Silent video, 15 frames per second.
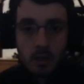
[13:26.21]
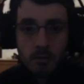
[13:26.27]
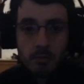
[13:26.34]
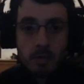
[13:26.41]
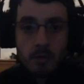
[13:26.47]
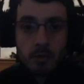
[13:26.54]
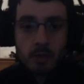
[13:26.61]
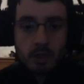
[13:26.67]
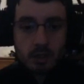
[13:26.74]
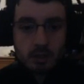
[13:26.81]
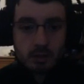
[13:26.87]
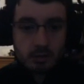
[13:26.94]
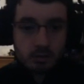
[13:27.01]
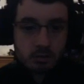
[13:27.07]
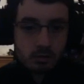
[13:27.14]
Vamos allá.
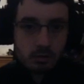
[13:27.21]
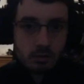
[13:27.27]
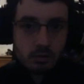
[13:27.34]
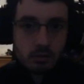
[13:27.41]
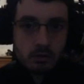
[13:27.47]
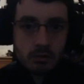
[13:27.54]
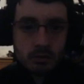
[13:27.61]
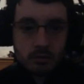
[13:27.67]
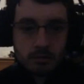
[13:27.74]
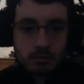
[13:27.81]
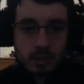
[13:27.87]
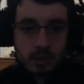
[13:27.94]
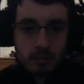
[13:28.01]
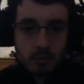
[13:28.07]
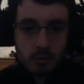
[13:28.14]

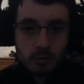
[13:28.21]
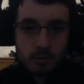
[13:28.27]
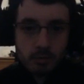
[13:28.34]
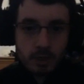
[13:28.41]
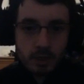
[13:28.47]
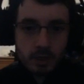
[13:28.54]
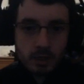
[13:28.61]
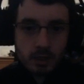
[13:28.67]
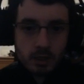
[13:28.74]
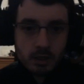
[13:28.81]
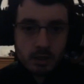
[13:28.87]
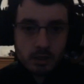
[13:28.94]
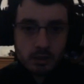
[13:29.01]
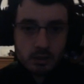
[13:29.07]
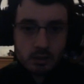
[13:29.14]
Vamos para allí.
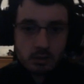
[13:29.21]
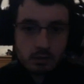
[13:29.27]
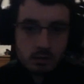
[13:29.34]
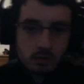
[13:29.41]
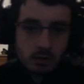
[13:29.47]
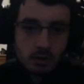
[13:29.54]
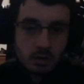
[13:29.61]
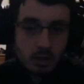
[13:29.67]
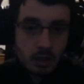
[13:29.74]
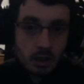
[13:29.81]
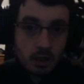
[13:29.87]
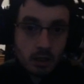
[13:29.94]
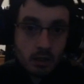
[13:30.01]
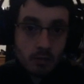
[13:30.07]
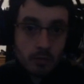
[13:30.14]

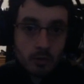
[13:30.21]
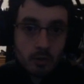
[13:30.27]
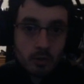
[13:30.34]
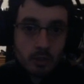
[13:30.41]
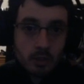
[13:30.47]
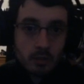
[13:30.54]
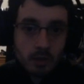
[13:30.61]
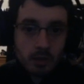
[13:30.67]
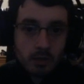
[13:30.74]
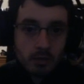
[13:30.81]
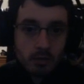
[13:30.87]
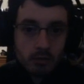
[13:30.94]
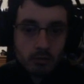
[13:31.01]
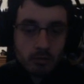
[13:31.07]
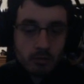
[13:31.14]
Eh, como este
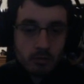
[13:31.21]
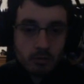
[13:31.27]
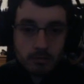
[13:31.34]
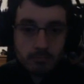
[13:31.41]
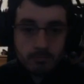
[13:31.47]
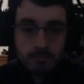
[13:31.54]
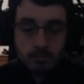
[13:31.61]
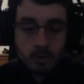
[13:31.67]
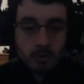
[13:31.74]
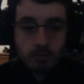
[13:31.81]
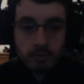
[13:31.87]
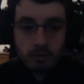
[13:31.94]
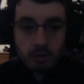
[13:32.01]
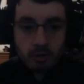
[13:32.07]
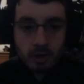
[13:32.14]
mazo
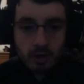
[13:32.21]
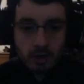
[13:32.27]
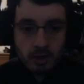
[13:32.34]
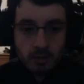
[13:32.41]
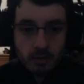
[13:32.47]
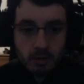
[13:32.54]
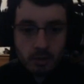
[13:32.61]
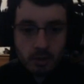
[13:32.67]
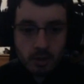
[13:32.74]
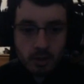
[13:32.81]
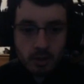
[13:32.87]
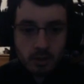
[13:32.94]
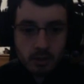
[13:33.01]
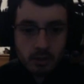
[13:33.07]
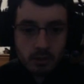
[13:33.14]
confío en él
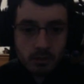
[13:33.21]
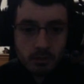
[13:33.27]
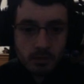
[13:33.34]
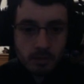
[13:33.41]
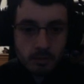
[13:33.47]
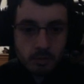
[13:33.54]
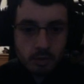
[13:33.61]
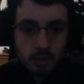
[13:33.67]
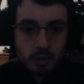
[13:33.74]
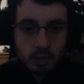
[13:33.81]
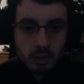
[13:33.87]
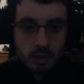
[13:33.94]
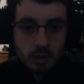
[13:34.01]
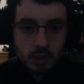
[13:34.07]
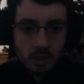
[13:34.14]
100%, vamos a
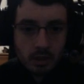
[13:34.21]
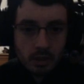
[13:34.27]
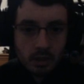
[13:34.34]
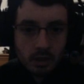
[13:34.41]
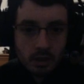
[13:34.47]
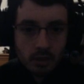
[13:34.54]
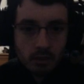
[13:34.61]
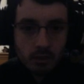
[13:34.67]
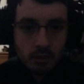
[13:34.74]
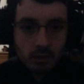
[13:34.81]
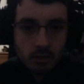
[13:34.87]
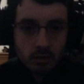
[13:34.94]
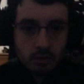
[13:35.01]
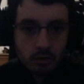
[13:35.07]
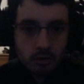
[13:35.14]
tirar
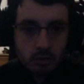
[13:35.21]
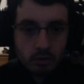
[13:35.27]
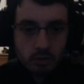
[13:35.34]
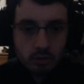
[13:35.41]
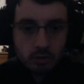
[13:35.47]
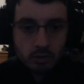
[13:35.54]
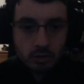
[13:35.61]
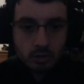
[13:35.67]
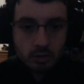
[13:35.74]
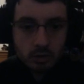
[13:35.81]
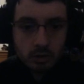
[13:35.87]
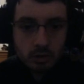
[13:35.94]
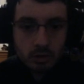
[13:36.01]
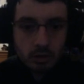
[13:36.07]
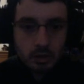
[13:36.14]
directos
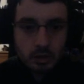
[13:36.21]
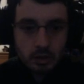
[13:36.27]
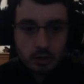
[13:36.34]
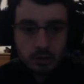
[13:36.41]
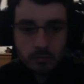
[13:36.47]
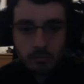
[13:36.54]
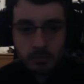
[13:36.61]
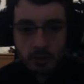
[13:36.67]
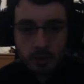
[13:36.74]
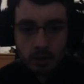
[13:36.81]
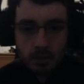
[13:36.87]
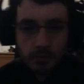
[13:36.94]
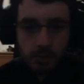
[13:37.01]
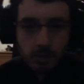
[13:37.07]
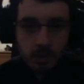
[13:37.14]
sin
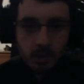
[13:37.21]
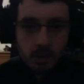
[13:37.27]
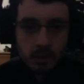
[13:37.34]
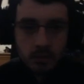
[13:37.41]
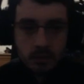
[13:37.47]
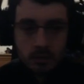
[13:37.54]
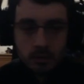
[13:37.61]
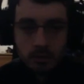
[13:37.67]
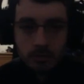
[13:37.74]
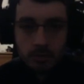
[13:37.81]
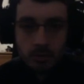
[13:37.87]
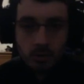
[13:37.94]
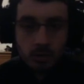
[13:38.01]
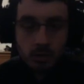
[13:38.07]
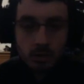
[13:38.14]
trampa ni cartón
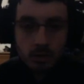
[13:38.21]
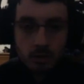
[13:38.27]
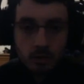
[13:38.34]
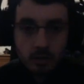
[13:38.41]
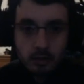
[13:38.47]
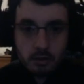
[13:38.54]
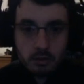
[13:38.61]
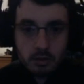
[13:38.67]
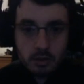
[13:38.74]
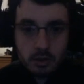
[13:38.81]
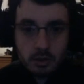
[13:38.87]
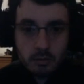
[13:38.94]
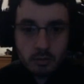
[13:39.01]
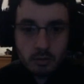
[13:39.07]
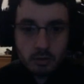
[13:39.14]
porque este mazo es
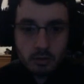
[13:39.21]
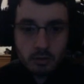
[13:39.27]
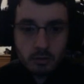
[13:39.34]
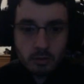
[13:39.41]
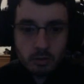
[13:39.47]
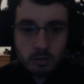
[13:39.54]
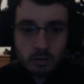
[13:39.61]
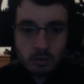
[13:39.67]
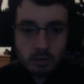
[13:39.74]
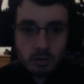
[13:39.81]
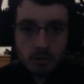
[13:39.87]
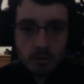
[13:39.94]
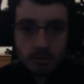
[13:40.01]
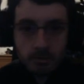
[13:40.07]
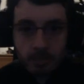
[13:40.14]
muy, muy
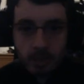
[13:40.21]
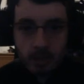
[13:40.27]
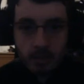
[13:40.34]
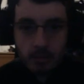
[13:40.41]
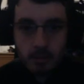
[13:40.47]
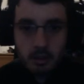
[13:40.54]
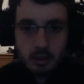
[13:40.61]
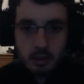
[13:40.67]
viable.